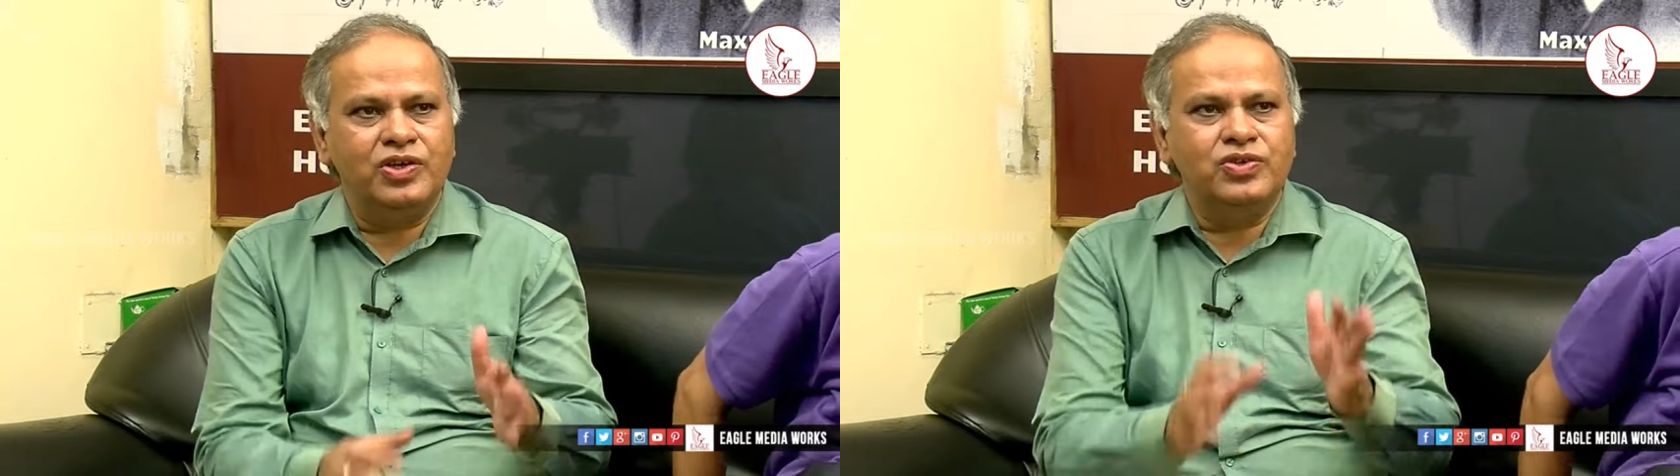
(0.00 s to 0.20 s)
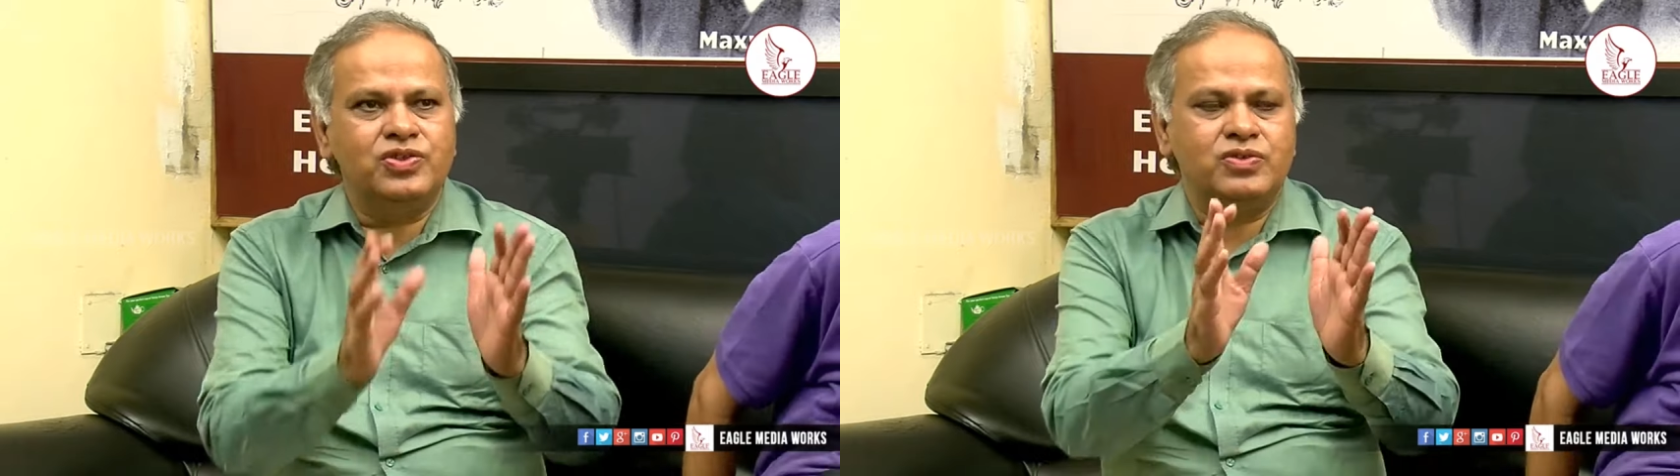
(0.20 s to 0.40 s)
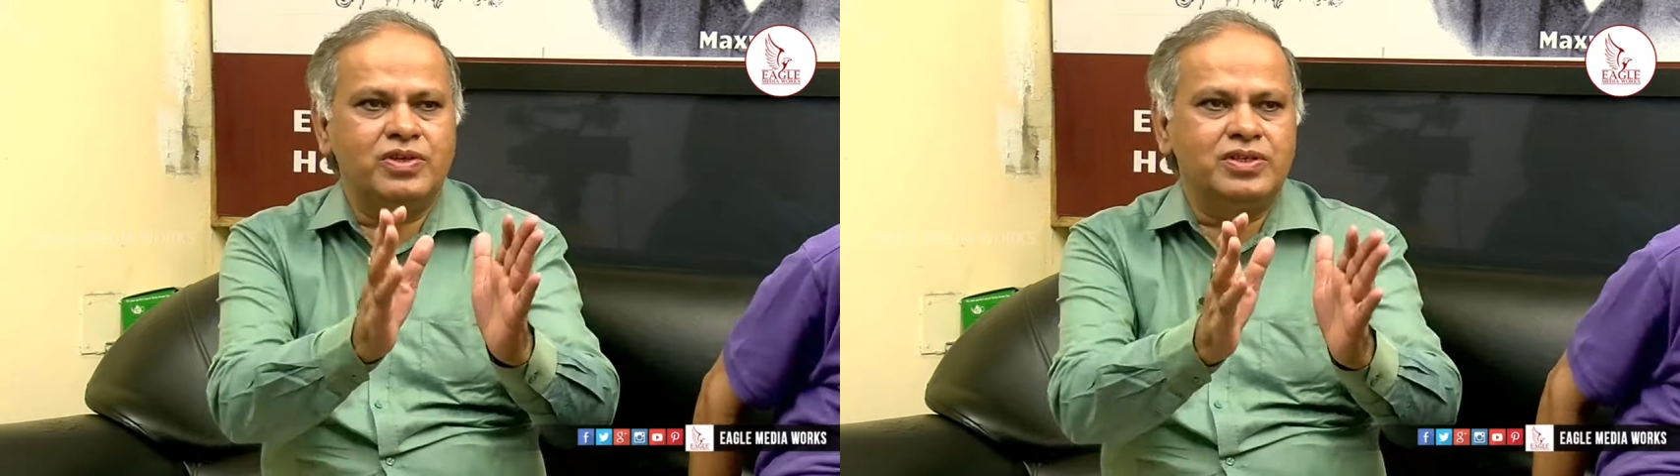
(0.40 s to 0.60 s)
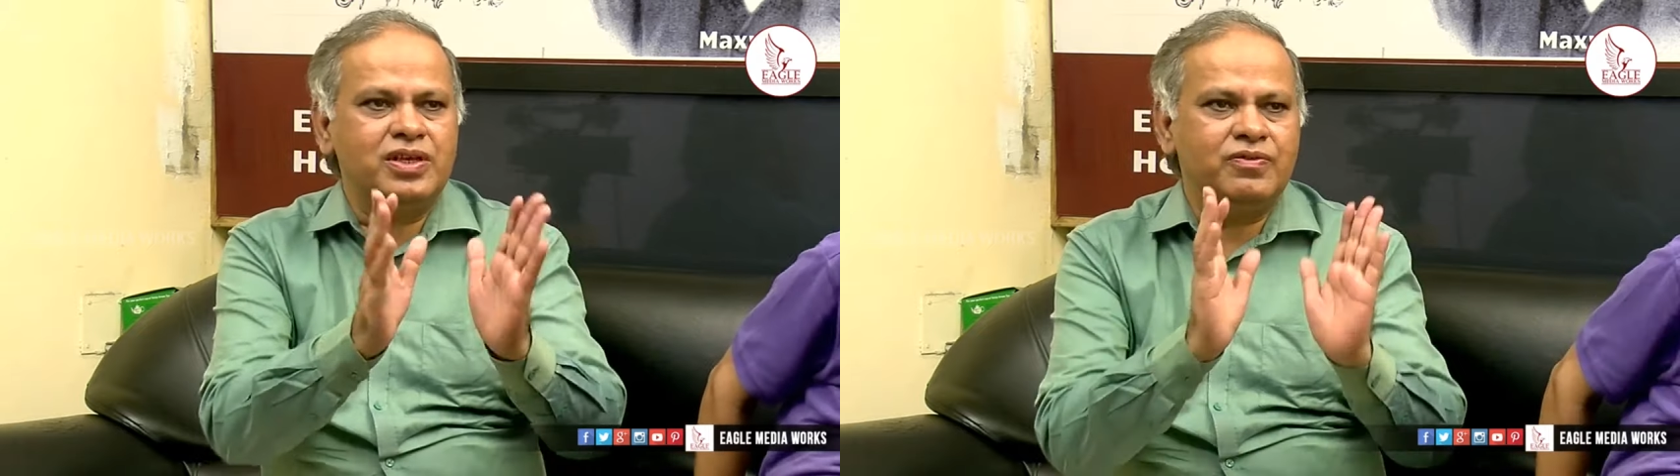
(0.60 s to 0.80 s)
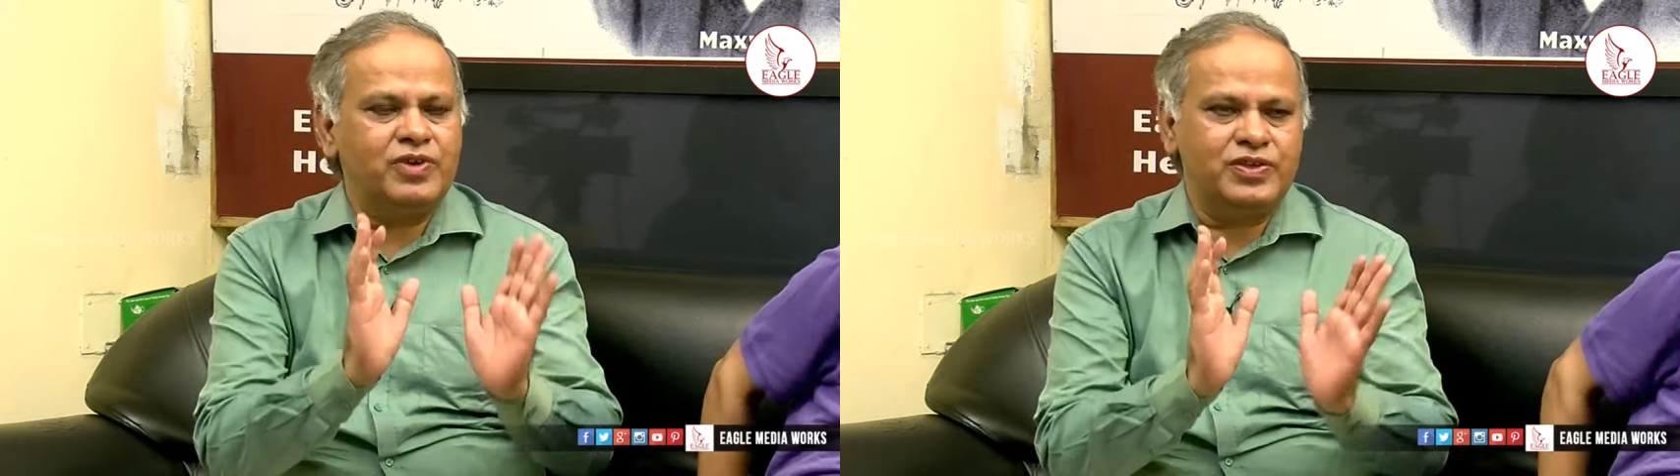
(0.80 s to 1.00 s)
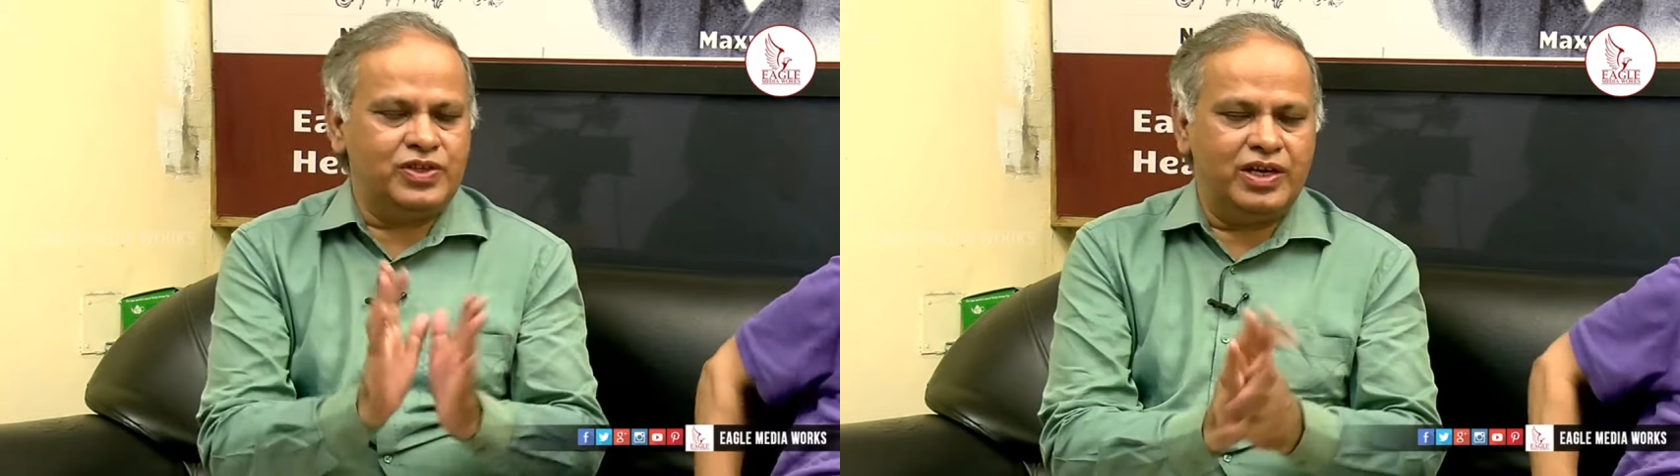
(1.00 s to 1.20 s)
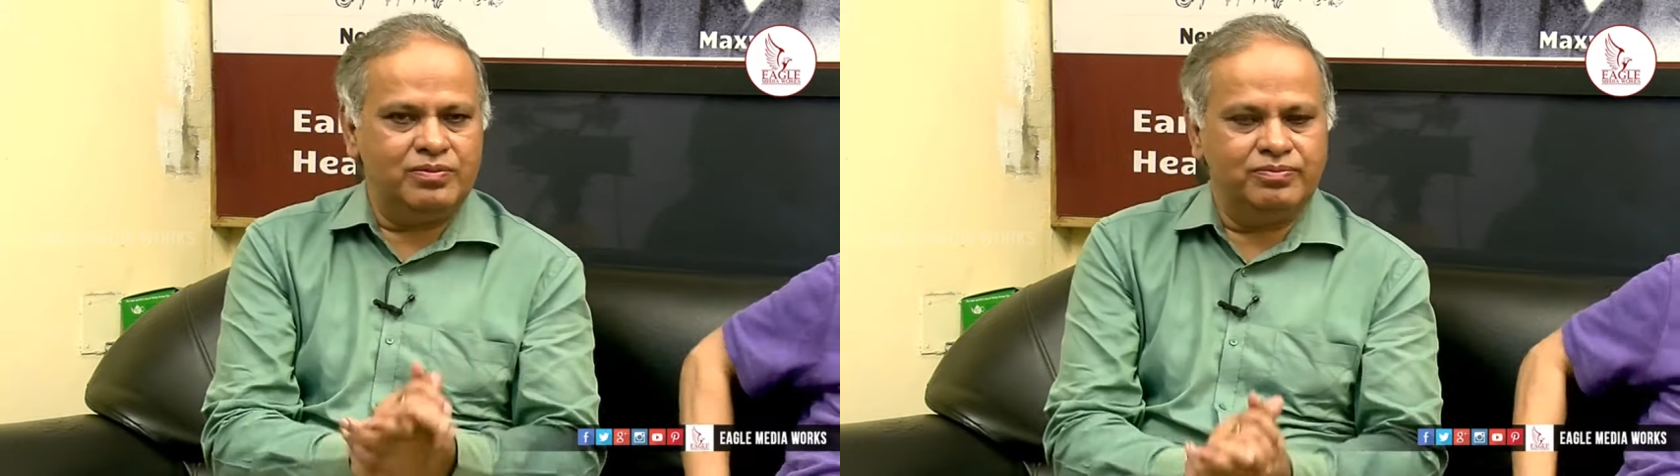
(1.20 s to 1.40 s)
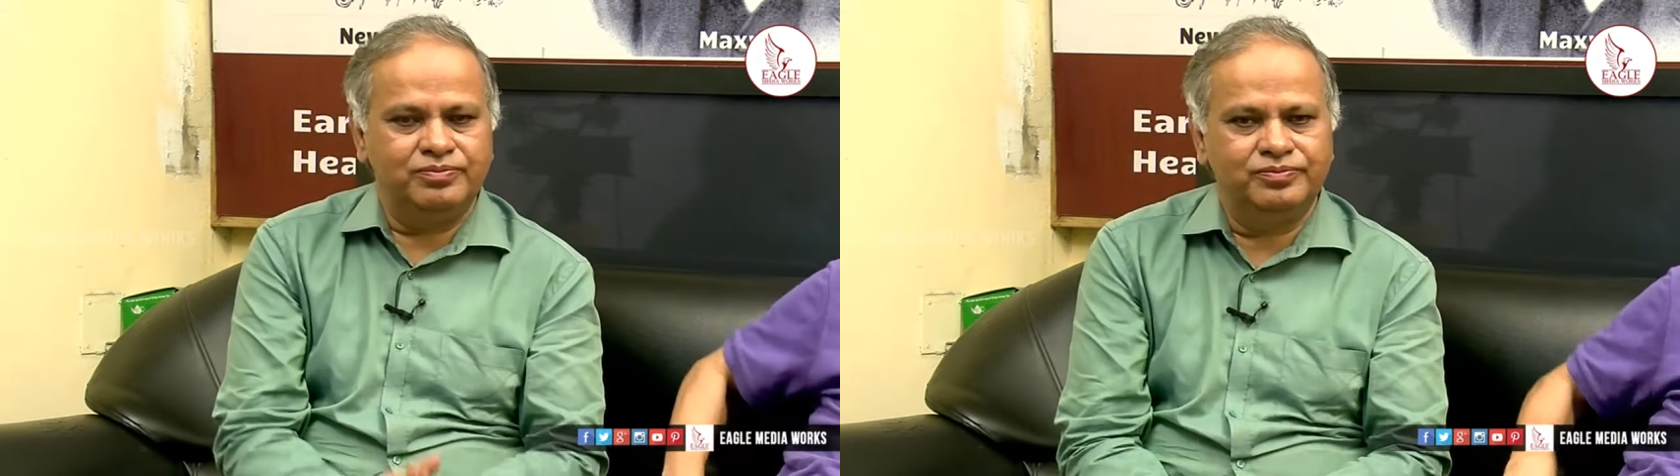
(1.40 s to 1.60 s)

న్యూ సిచ్యువేషన్కి ఫేస్ చేయడం